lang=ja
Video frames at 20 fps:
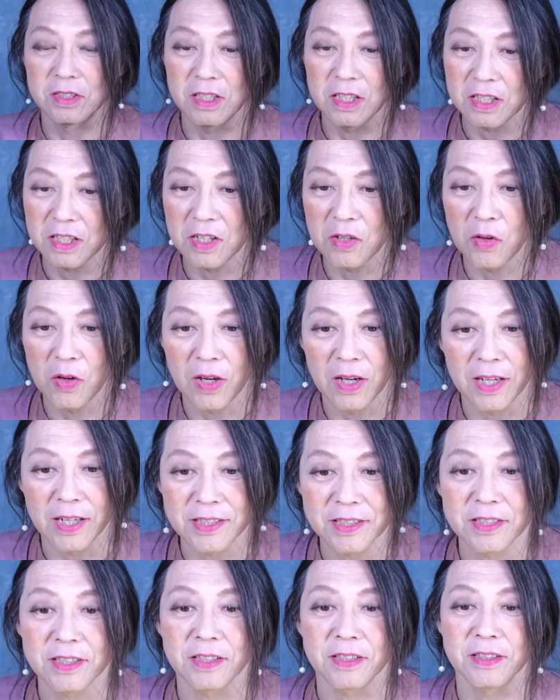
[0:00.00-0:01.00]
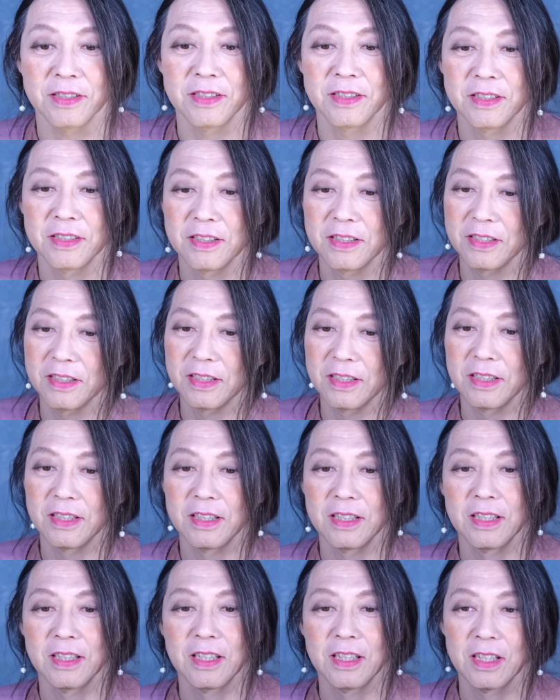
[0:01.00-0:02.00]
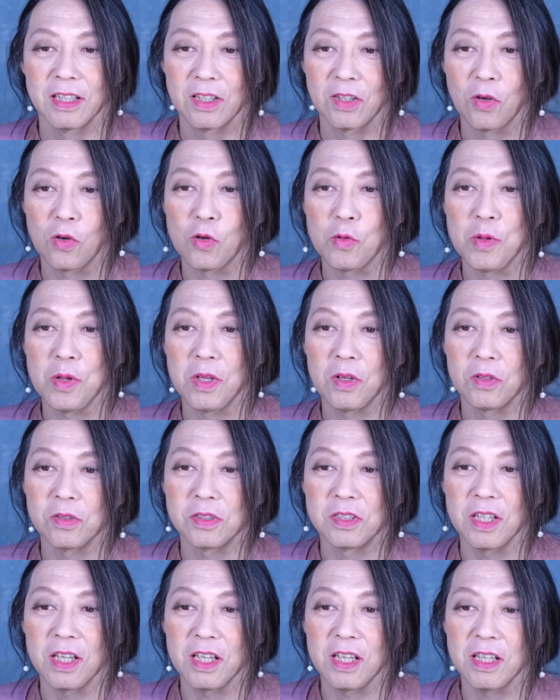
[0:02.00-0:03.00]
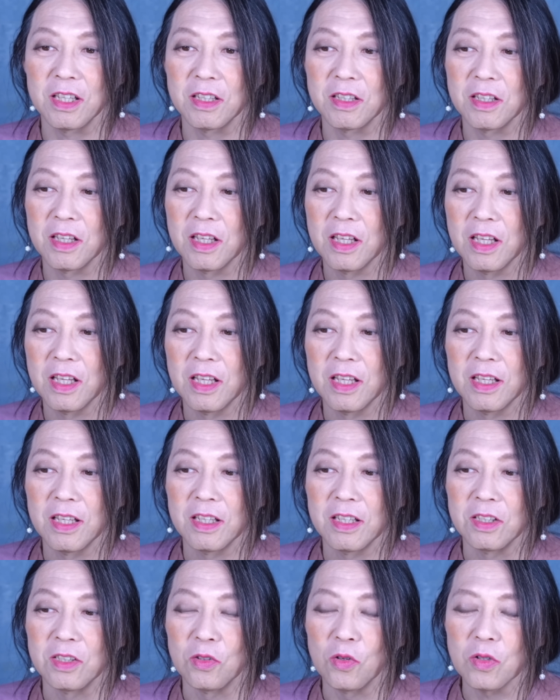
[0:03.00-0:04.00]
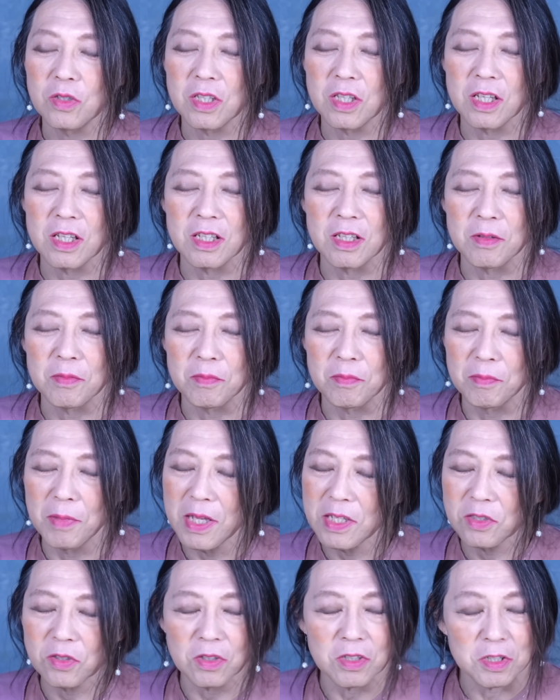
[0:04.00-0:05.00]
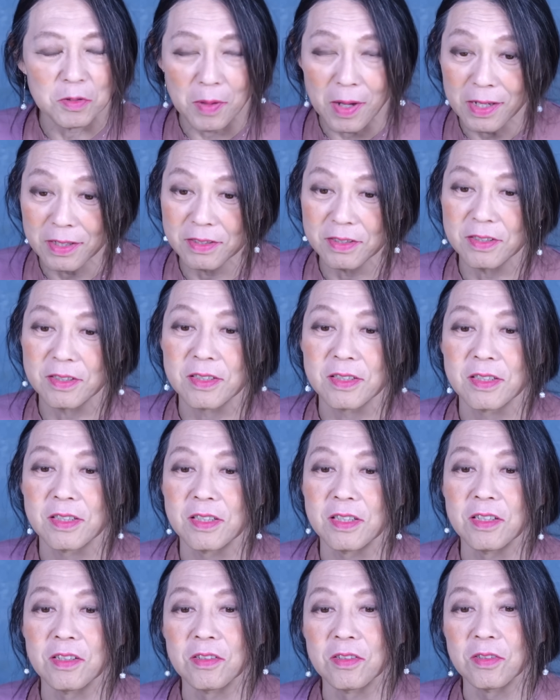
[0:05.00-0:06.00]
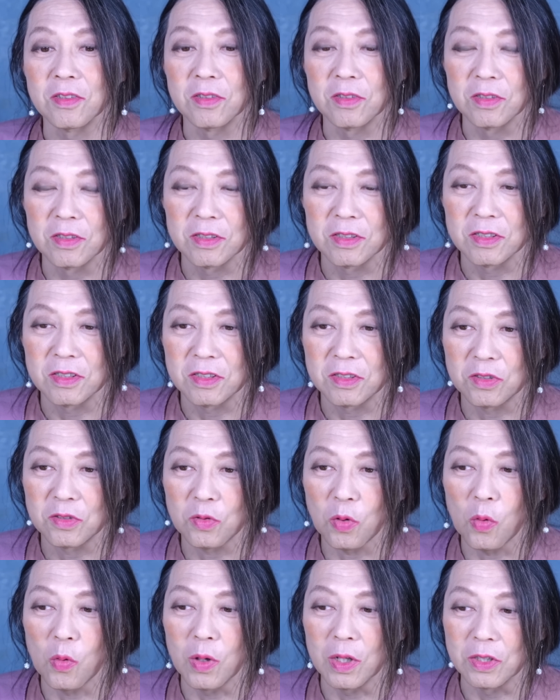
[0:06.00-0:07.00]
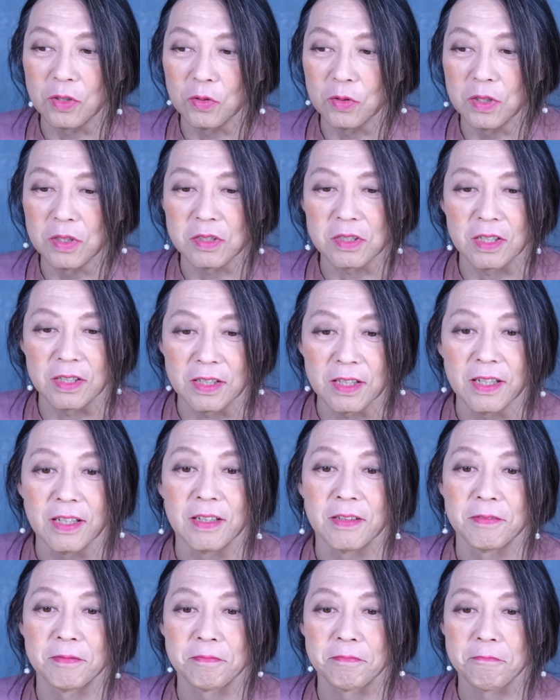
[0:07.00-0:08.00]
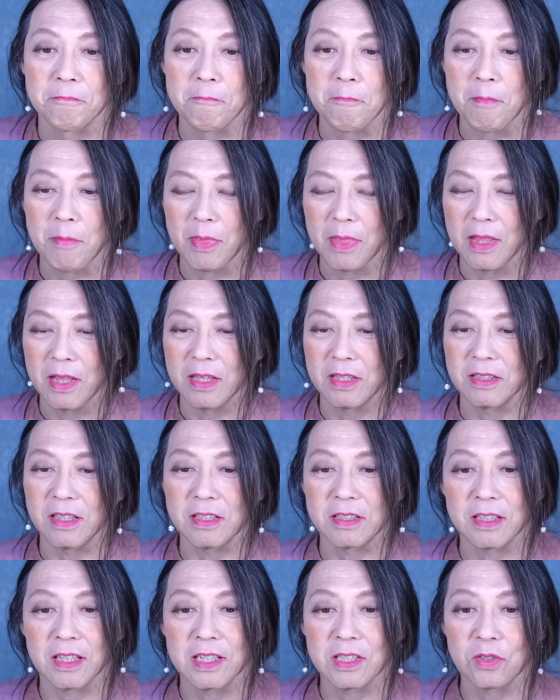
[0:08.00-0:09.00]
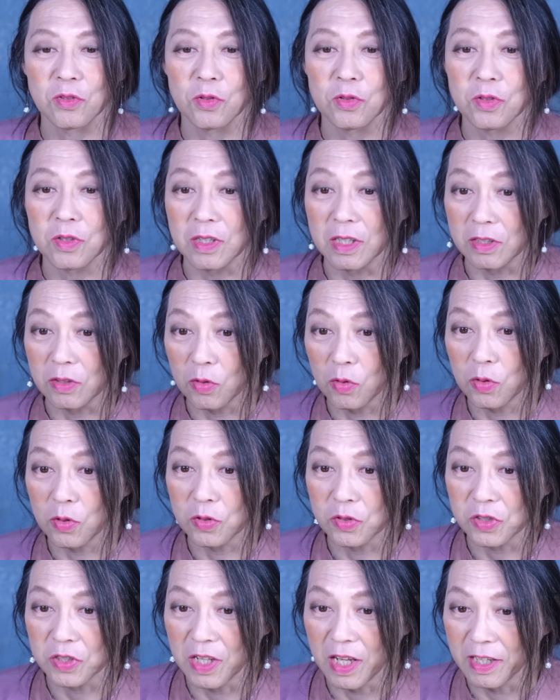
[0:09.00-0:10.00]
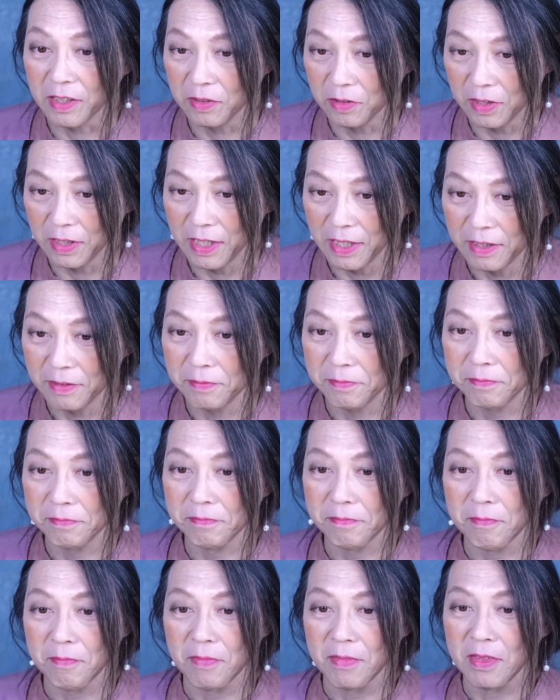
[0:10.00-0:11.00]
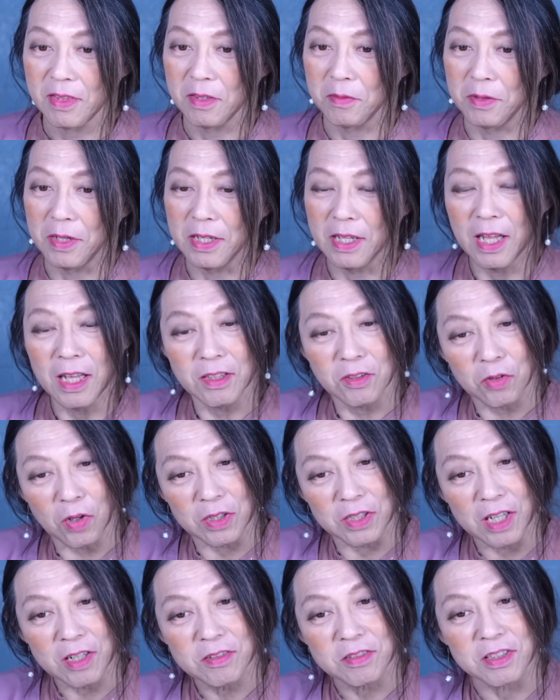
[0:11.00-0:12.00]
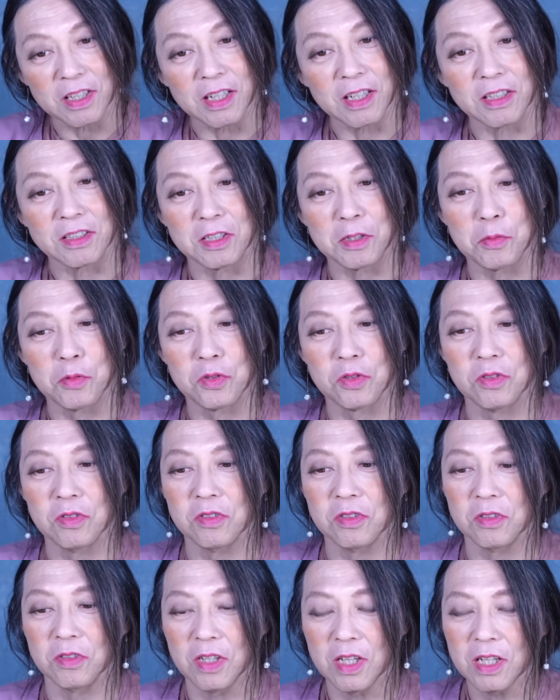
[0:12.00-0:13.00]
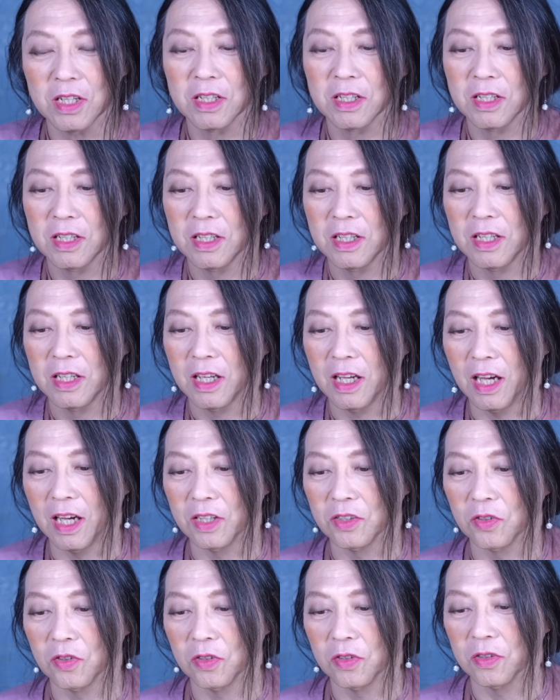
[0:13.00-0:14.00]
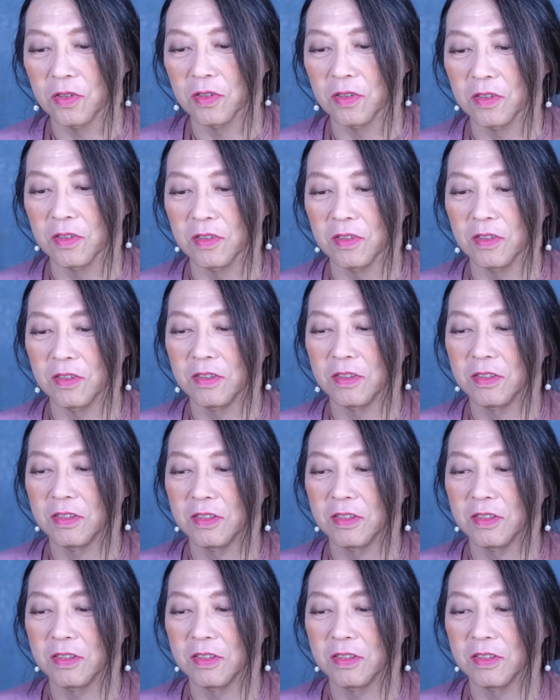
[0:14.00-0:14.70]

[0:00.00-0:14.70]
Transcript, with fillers: 税金を廃止国民を全員納税免除にしますっていう党はどうですかね。さすがにそういう人には投票しないのかな。でもね、なんとかなるんじゃないかって気もするんですよね。あの